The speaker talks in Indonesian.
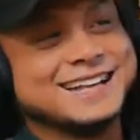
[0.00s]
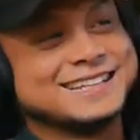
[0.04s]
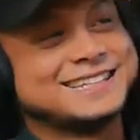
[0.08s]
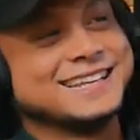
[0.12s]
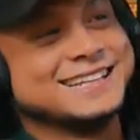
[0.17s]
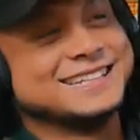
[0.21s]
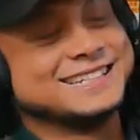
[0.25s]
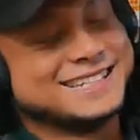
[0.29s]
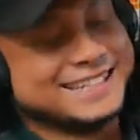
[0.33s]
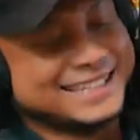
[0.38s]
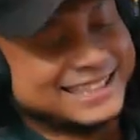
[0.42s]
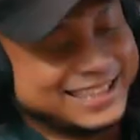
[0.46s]
agak
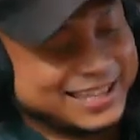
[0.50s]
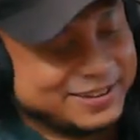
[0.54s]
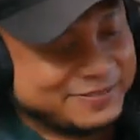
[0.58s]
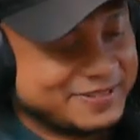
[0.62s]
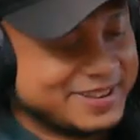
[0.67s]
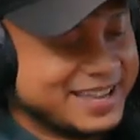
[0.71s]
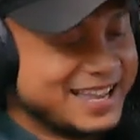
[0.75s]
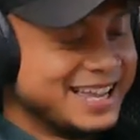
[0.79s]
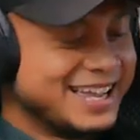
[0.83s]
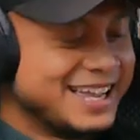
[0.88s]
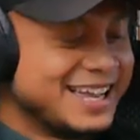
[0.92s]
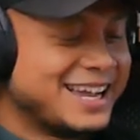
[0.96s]
sensitif
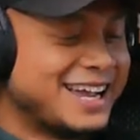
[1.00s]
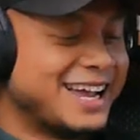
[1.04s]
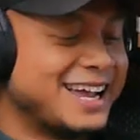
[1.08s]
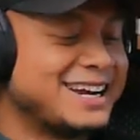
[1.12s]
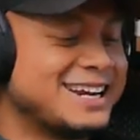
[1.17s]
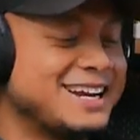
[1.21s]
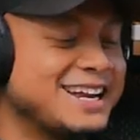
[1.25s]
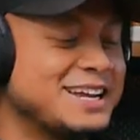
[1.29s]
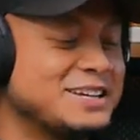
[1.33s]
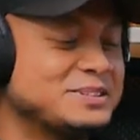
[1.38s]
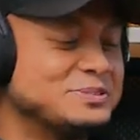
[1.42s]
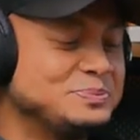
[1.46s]

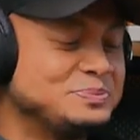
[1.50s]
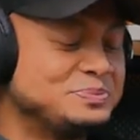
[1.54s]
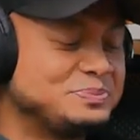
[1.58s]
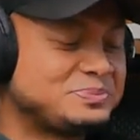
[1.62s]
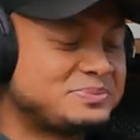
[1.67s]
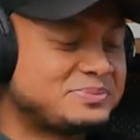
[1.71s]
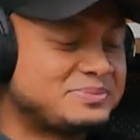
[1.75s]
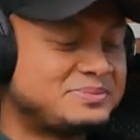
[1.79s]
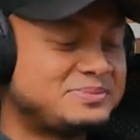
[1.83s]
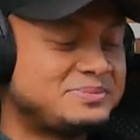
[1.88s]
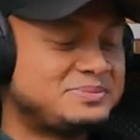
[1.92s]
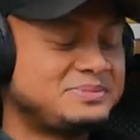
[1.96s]
karena
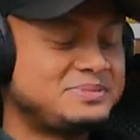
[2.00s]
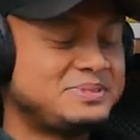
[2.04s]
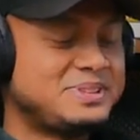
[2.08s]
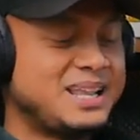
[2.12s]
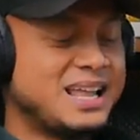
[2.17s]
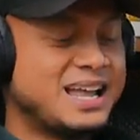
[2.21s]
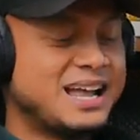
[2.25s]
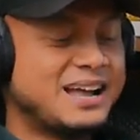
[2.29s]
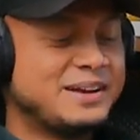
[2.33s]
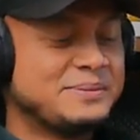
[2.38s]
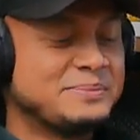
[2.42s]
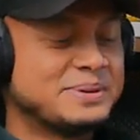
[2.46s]

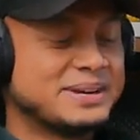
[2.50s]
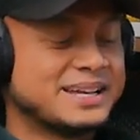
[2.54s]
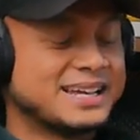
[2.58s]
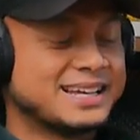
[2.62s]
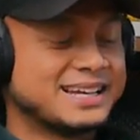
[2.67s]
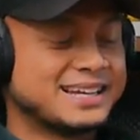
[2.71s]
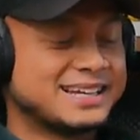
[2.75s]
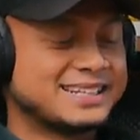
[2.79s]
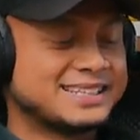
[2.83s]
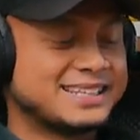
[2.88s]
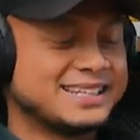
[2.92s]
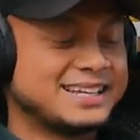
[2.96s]
apa
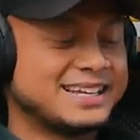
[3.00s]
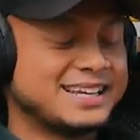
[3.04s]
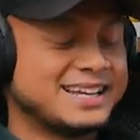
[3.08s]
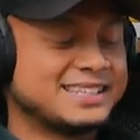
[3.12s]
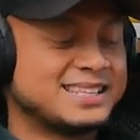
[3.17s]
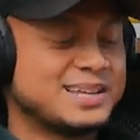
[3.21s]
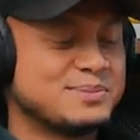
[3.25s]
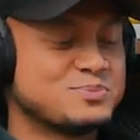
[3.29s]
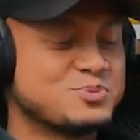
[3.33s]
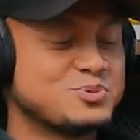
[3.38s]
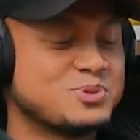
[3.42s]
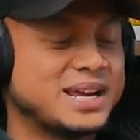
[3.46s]
ya ketika
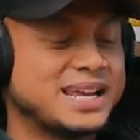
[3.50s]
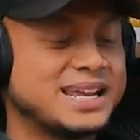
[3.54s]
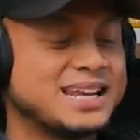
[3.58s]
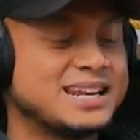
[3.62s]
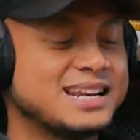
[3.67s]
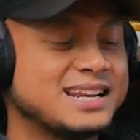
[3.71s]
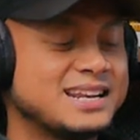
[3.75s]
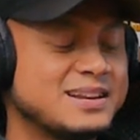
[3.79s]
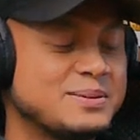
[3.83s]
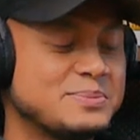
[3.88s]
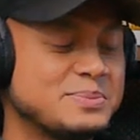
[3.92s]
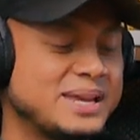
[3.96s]
kita
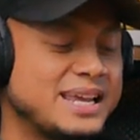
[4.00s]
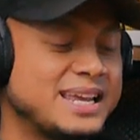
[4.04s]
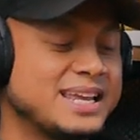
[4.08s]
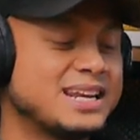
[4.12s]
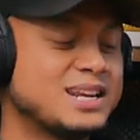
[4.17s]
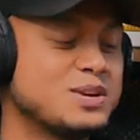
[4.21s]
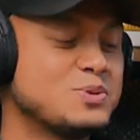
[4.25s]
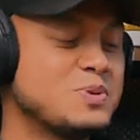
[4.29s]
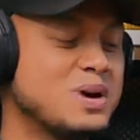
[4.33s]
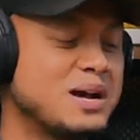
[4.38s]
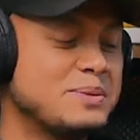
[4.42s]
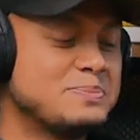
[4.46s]
bikin
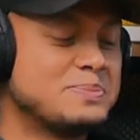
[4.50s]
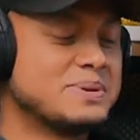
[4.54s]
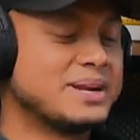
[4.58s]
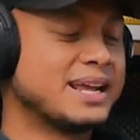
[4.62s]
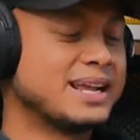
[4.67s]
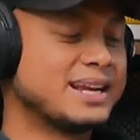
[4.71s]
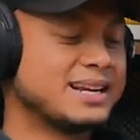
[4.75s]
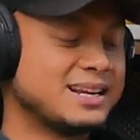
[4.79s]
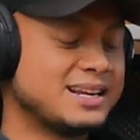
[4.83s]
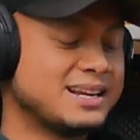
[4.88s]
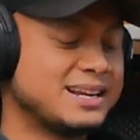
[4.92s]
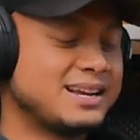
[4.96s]
bikin dua
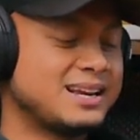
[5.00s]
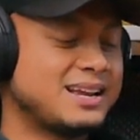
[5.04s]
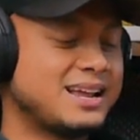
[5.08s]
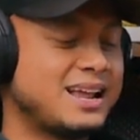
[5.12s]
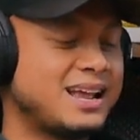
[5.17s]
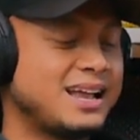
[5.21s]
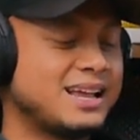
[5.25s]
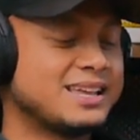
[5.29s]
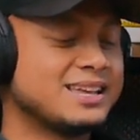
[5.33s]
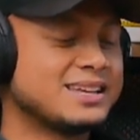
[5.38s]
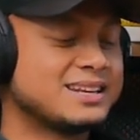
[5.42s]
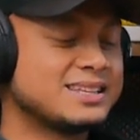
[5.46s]
brand
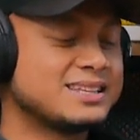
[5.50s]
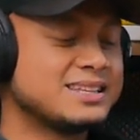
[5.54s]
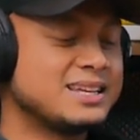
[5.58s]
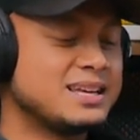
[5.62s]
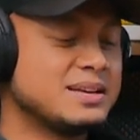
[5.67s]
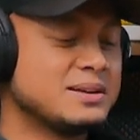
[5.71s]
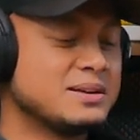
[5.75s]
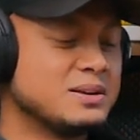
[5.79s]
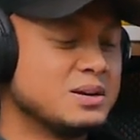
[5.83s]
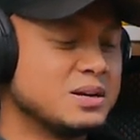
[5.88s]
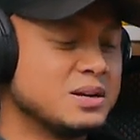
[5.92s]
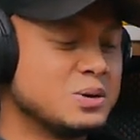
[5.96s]

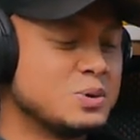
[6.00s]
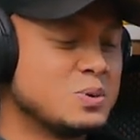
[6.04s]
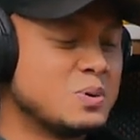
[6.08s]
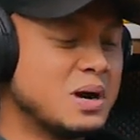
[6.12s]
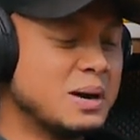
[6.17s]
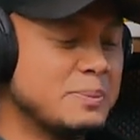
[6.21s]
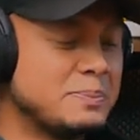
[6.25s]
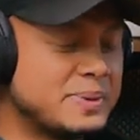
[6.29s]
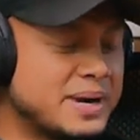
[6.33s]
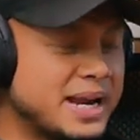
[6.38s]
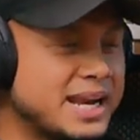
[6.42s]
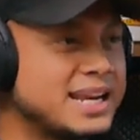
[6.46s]
akhirnya
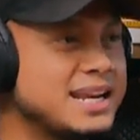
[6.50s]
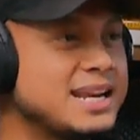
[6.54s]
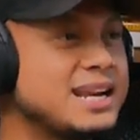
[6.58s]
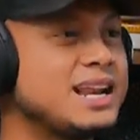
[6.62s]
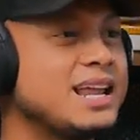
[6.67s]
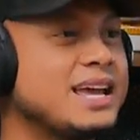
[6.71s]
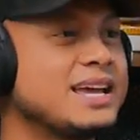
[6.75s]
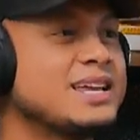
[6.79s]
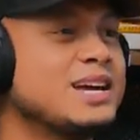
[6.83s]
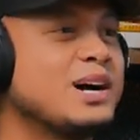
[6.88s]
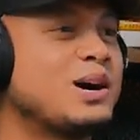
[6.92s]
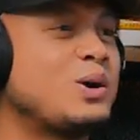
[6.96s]
dua brand
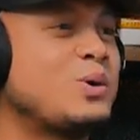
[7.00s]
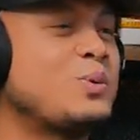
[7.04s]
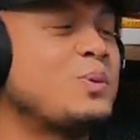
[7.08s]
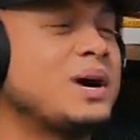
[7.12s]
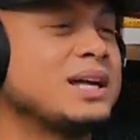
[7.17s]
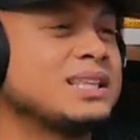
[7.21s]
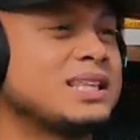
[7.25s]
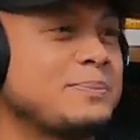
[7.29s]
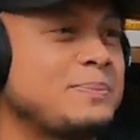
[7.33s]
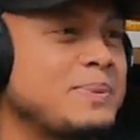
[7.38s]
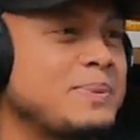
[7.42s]
inilah yang kuat